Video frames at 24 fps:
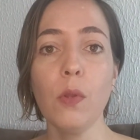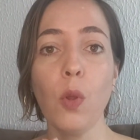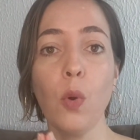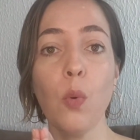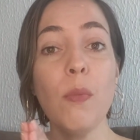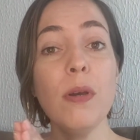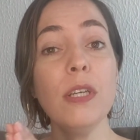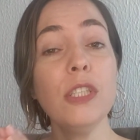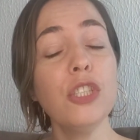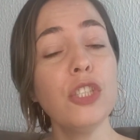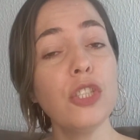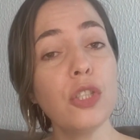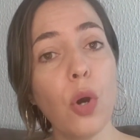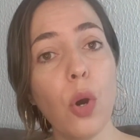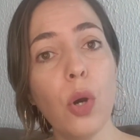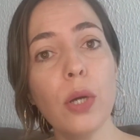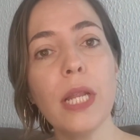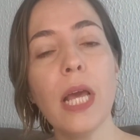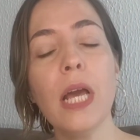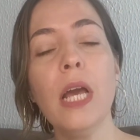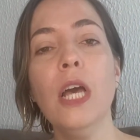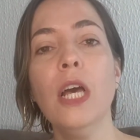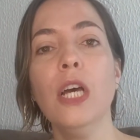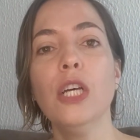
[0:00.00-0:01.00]
Uma
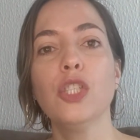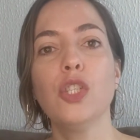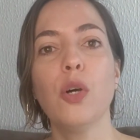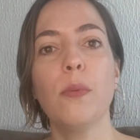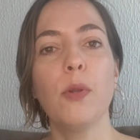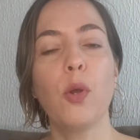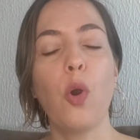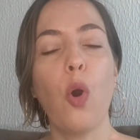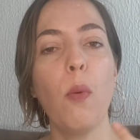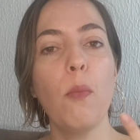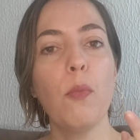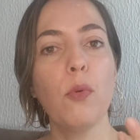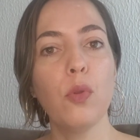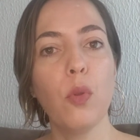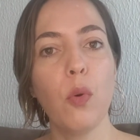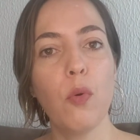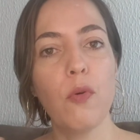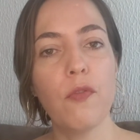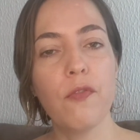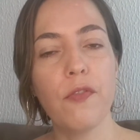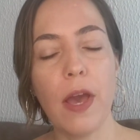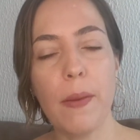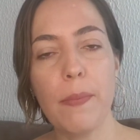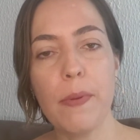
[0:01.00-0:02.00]
história sobre como o
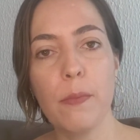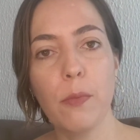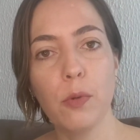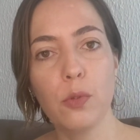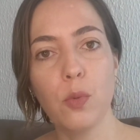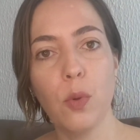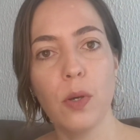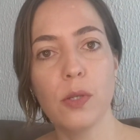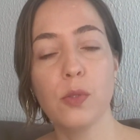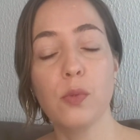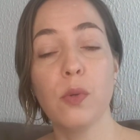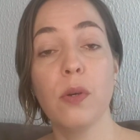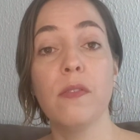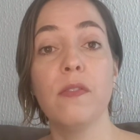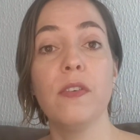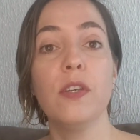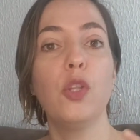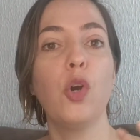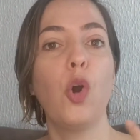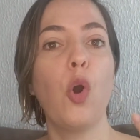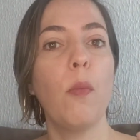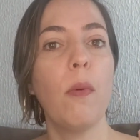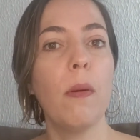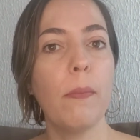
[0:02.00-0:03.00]
NoFap mudou a sua
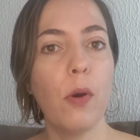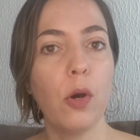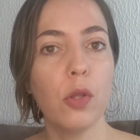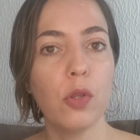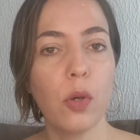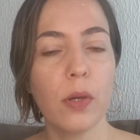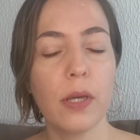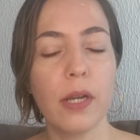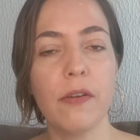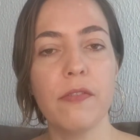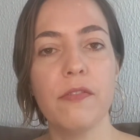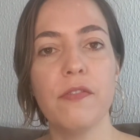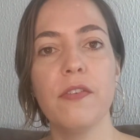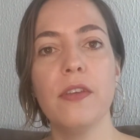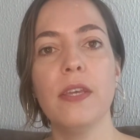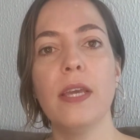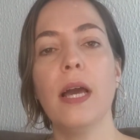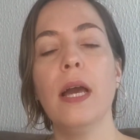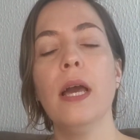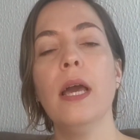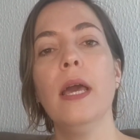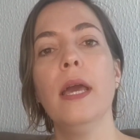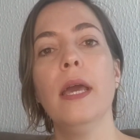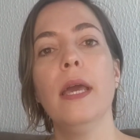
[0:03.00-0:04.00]
vida, como a
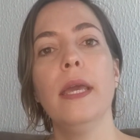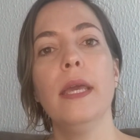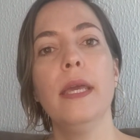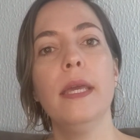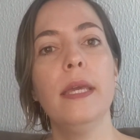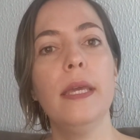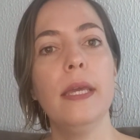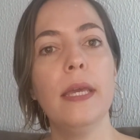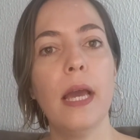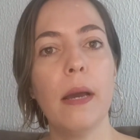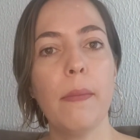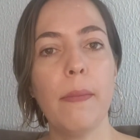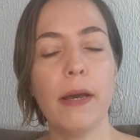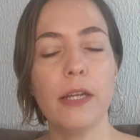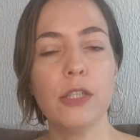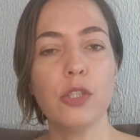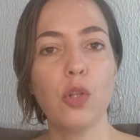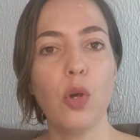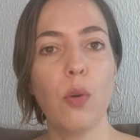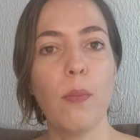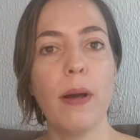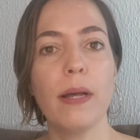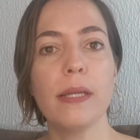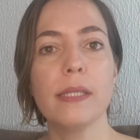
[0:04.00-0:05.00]
pornografia e a
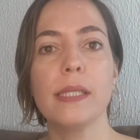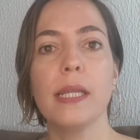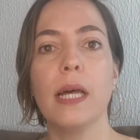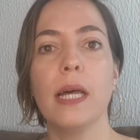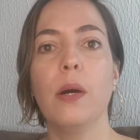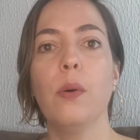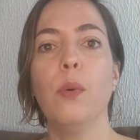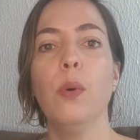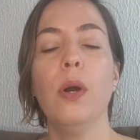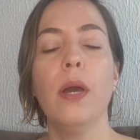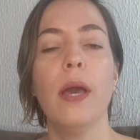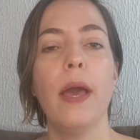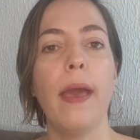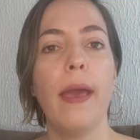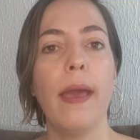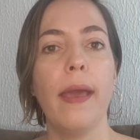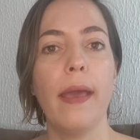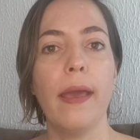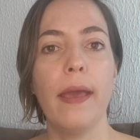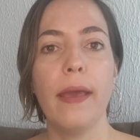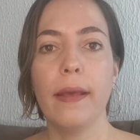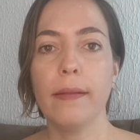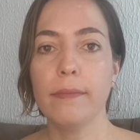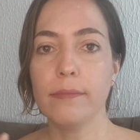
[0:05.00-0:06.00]
masturbação
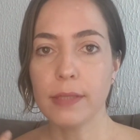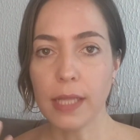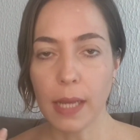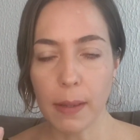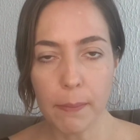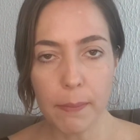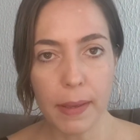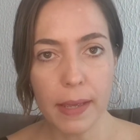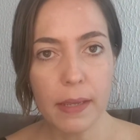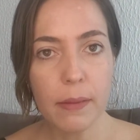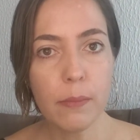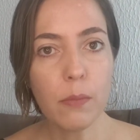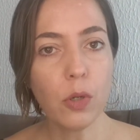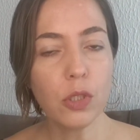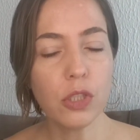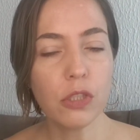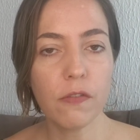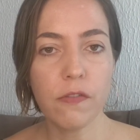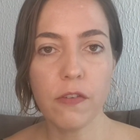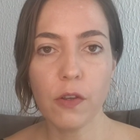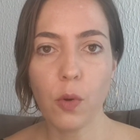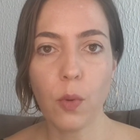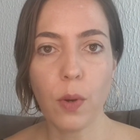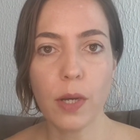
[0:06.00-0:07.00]
é, também
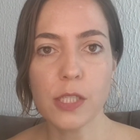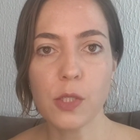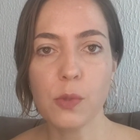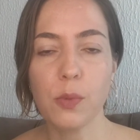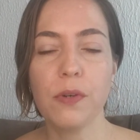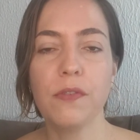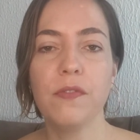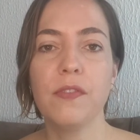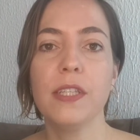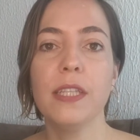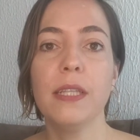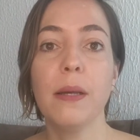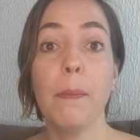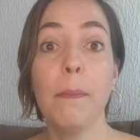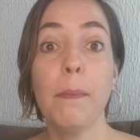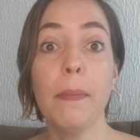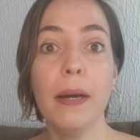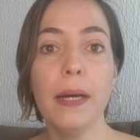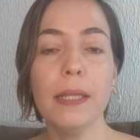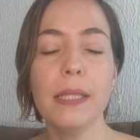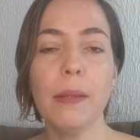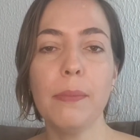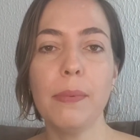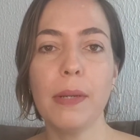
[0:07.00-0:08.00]
modificou a sua vida,
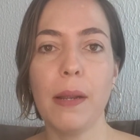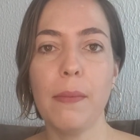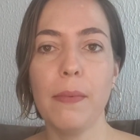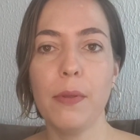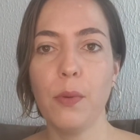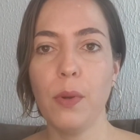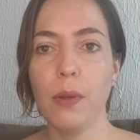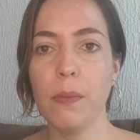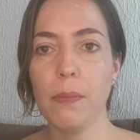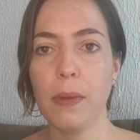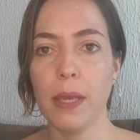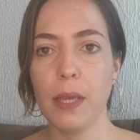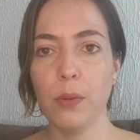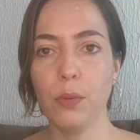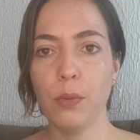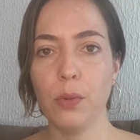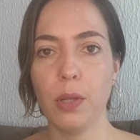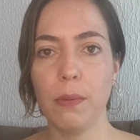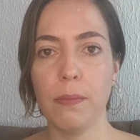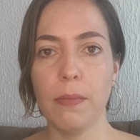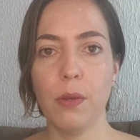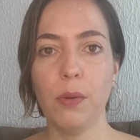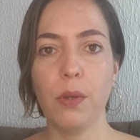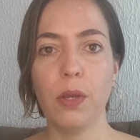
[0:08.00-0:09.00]
manda para mim um e-mail, no
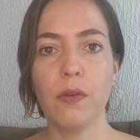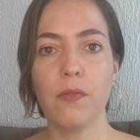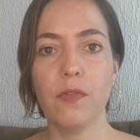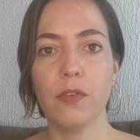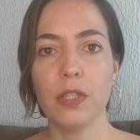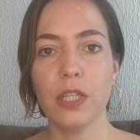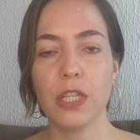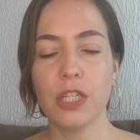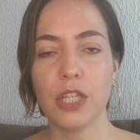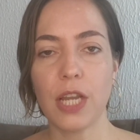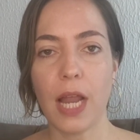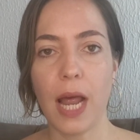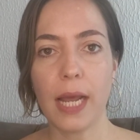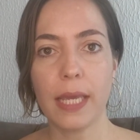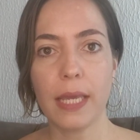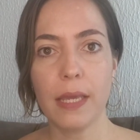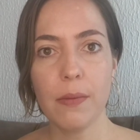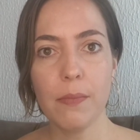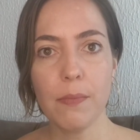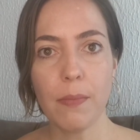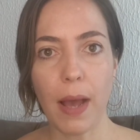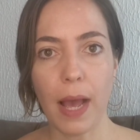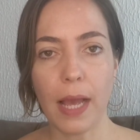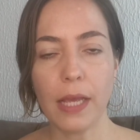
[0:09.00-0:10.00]
e-mail que eu vou deixar
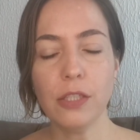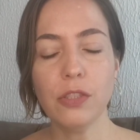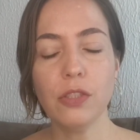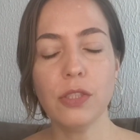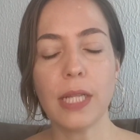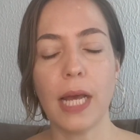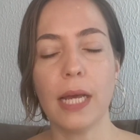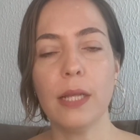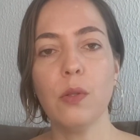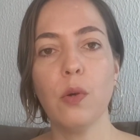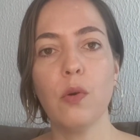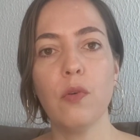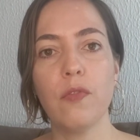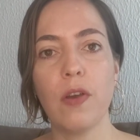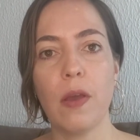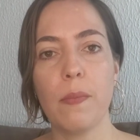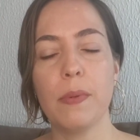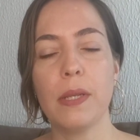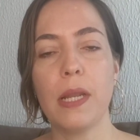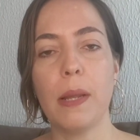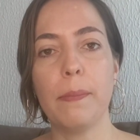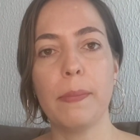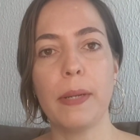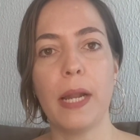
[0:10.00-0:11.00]
aqui embaixo, tá?
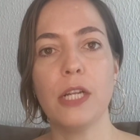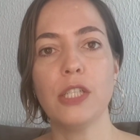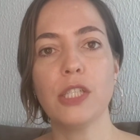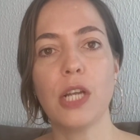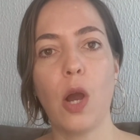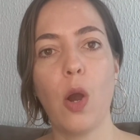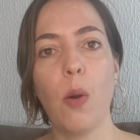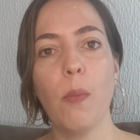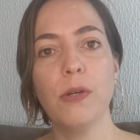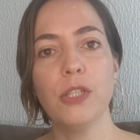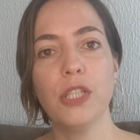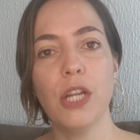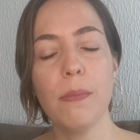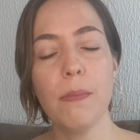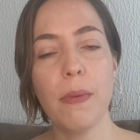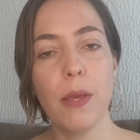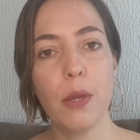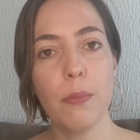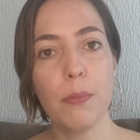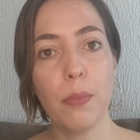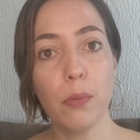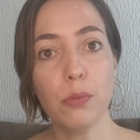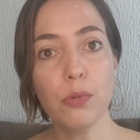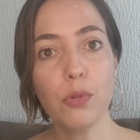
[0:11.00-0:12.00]

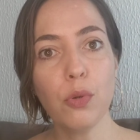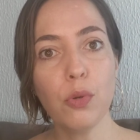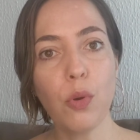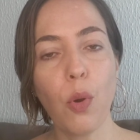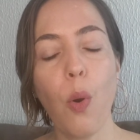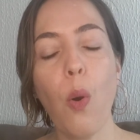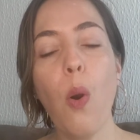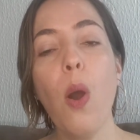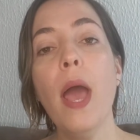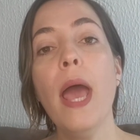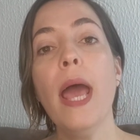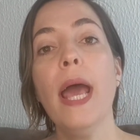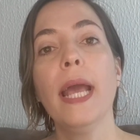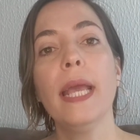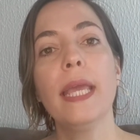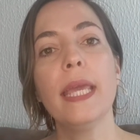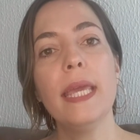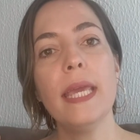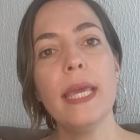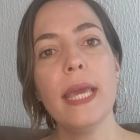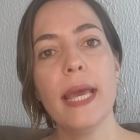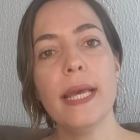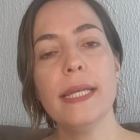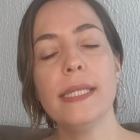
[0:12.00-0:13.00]
nofapnapratica.gmail.com
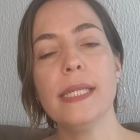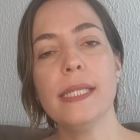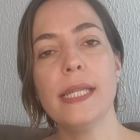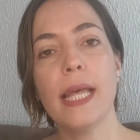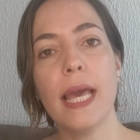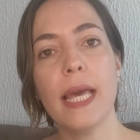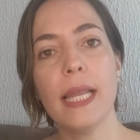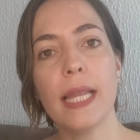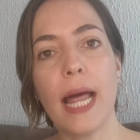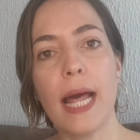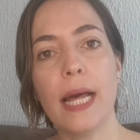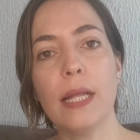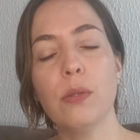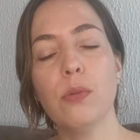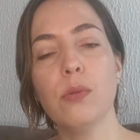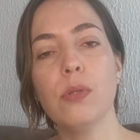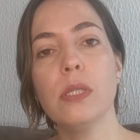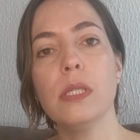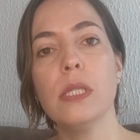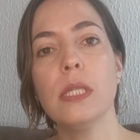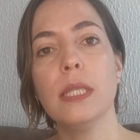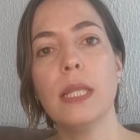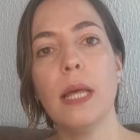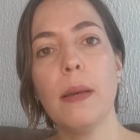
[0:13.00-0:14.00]
que esses
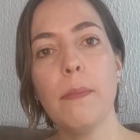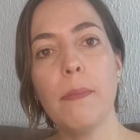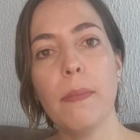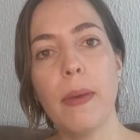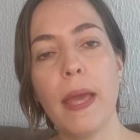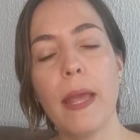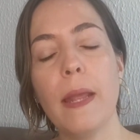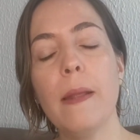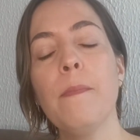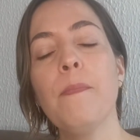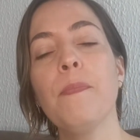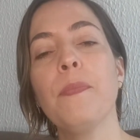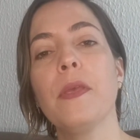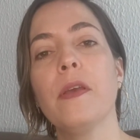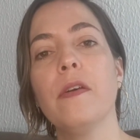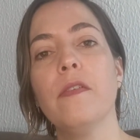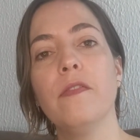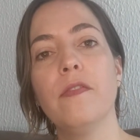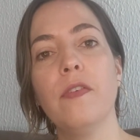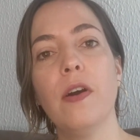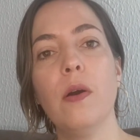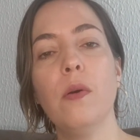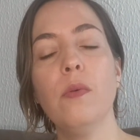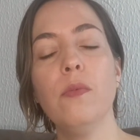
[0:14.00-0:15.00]
relatos também
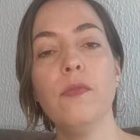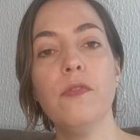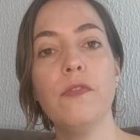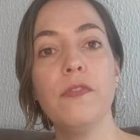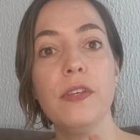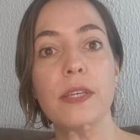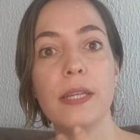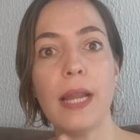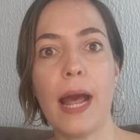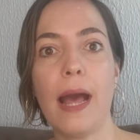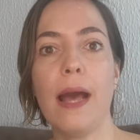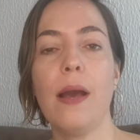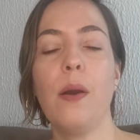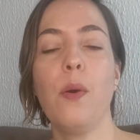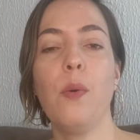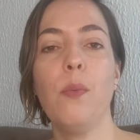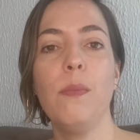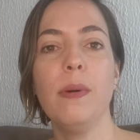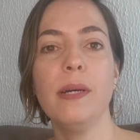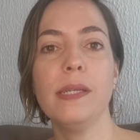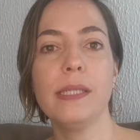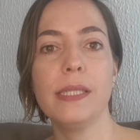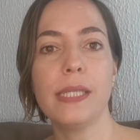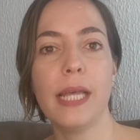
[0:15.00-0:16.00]
vão virar
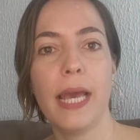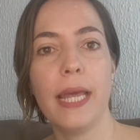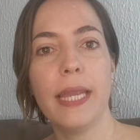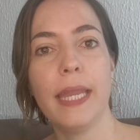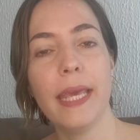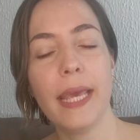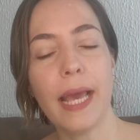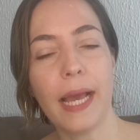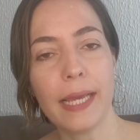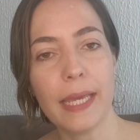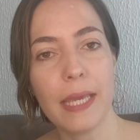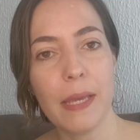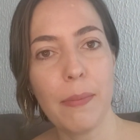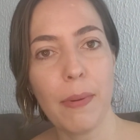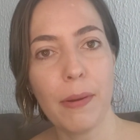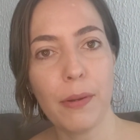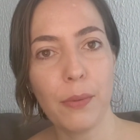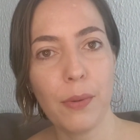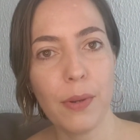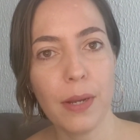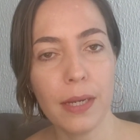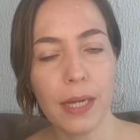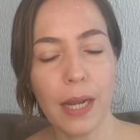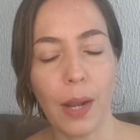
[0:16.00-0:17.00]
uma série aqui
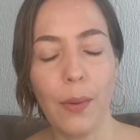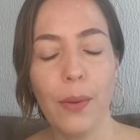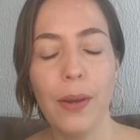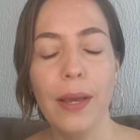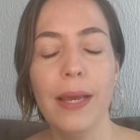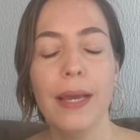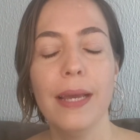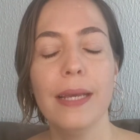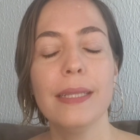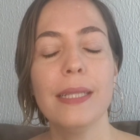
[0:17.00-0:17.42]
para o canal.